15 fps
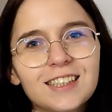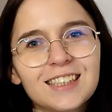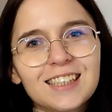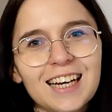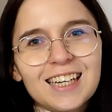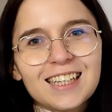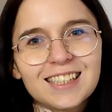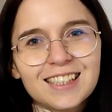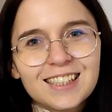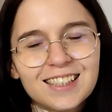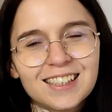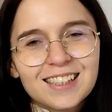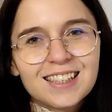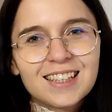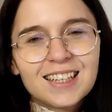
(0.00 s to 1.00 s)
Cześć,
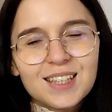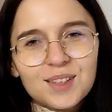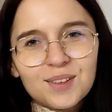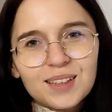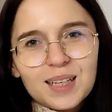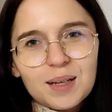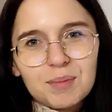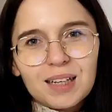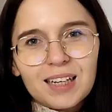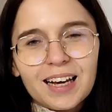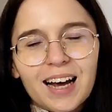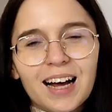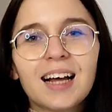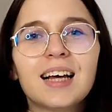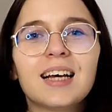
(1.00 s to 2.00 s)
z tej strony
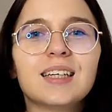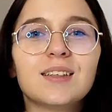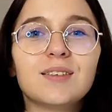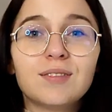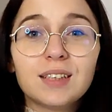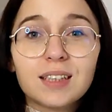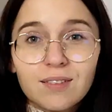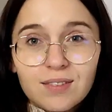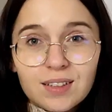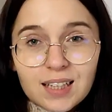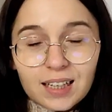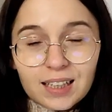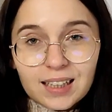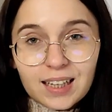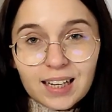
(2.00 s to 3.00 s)
Emilia i witam Was
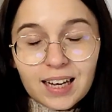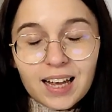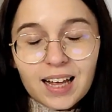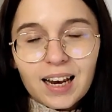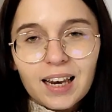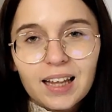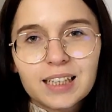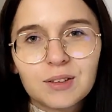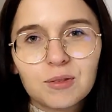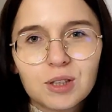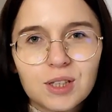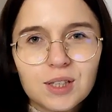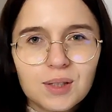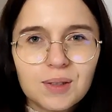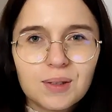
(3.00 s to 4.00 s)
na kanale
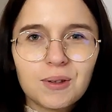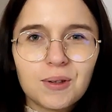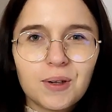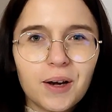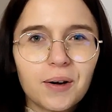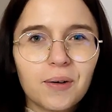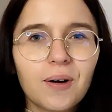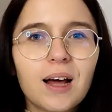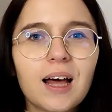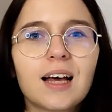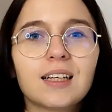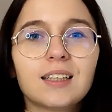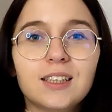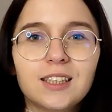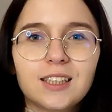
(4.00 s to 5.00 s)
N-Language Studio.
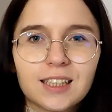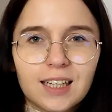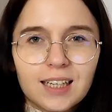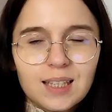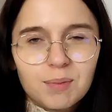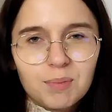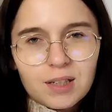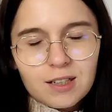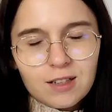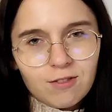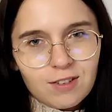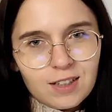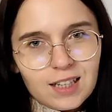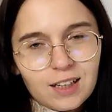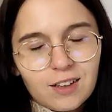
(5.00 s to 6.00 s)
Dzisiaj zapraszam
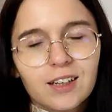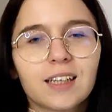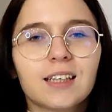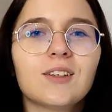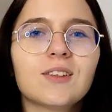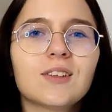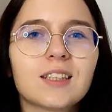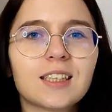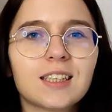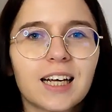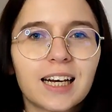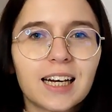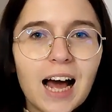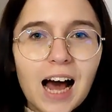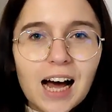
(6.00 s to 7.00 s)
Was na kolejny
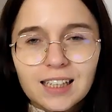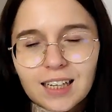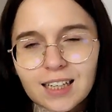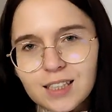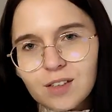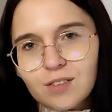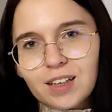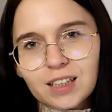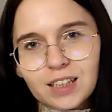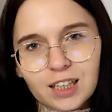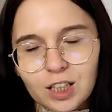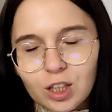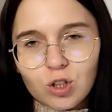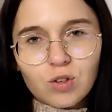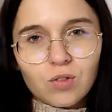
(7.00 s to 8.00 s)
odcinek analizowania
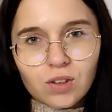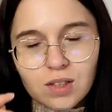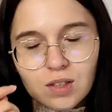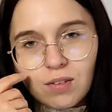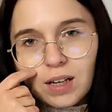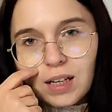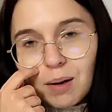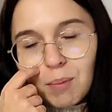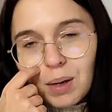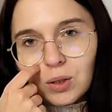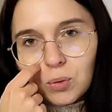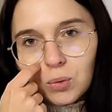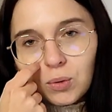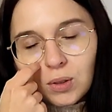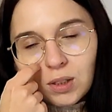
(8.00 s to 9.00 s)
i rozwiązywania
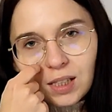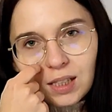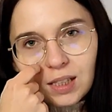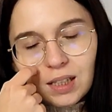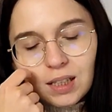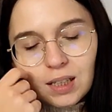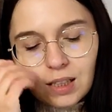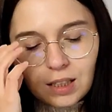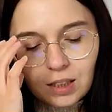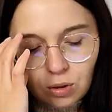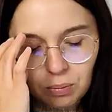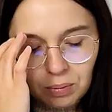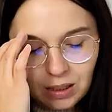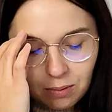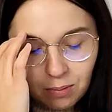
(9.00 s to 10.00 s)
matur z, i
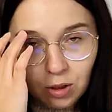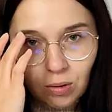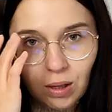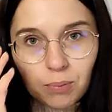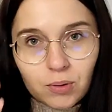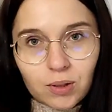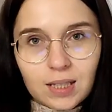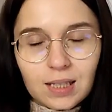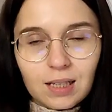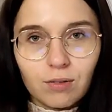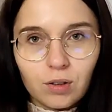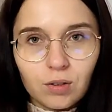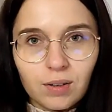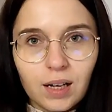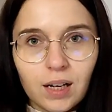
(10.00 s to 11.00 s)
tu będzie matura
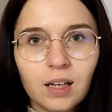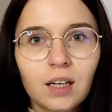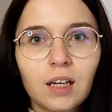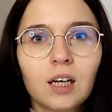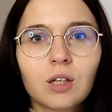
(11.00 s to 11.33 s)
podstawowa.